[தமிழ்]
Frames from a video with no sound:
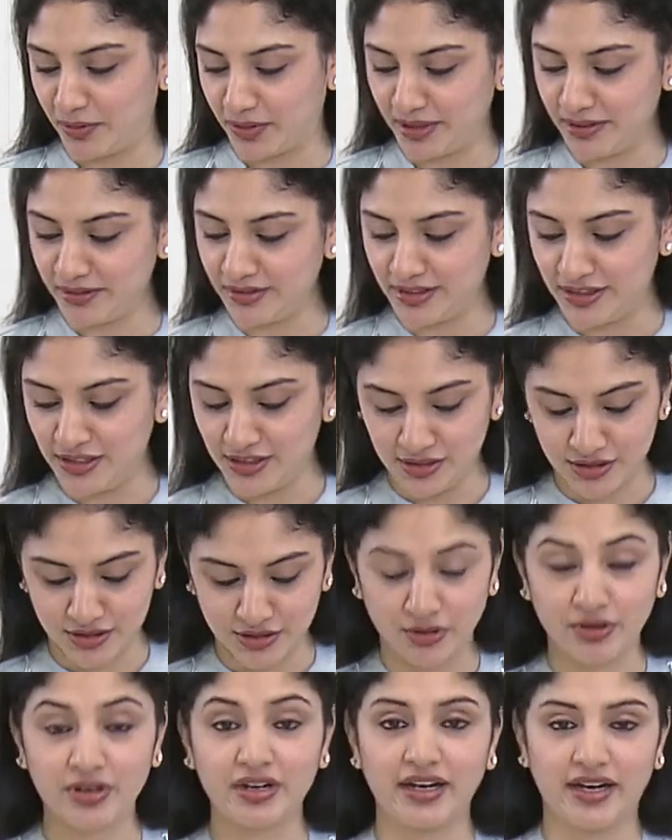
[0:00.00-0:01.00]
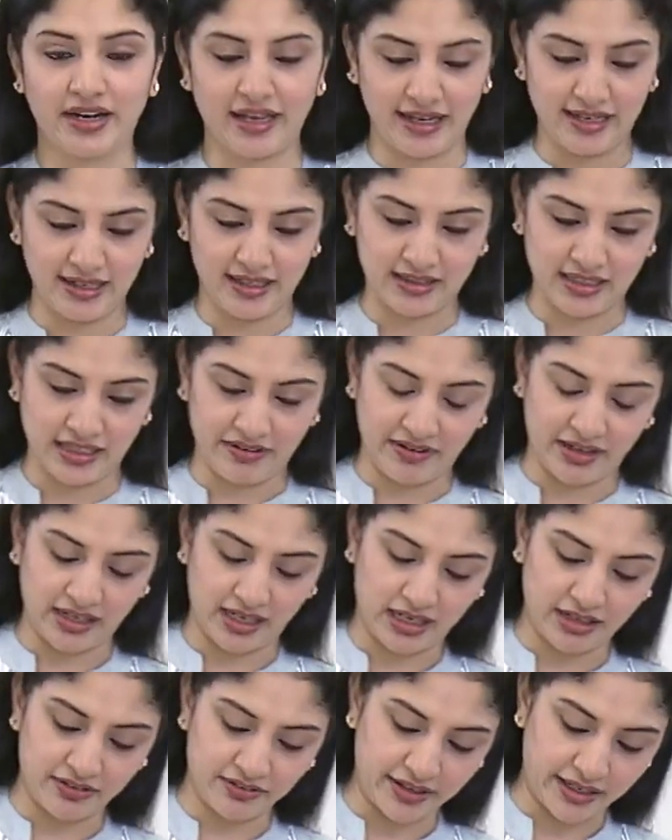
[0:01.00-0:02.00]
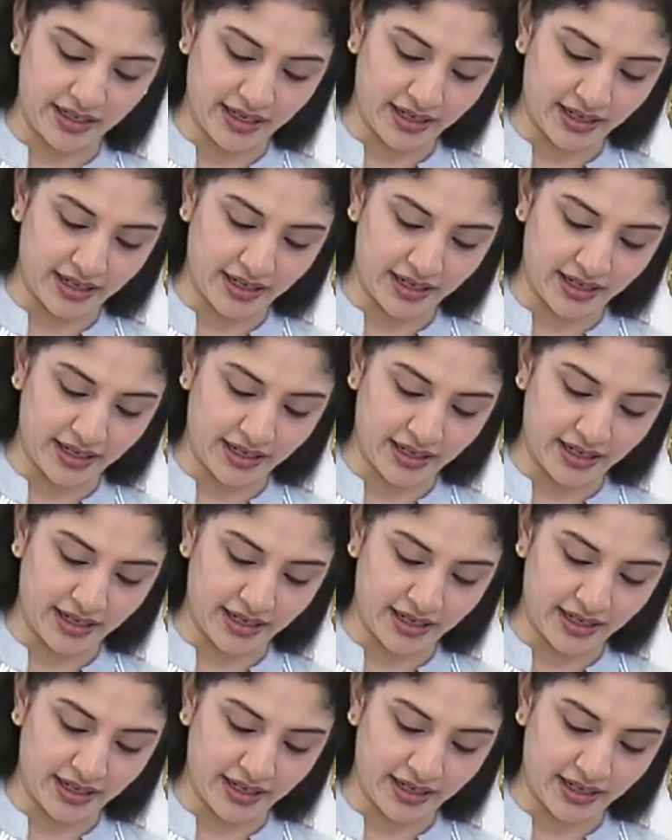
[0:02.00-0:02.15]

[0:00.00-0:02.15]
போகிறேன் ஸோ ஒரு கடாயில் தேவையான அளவுக்கு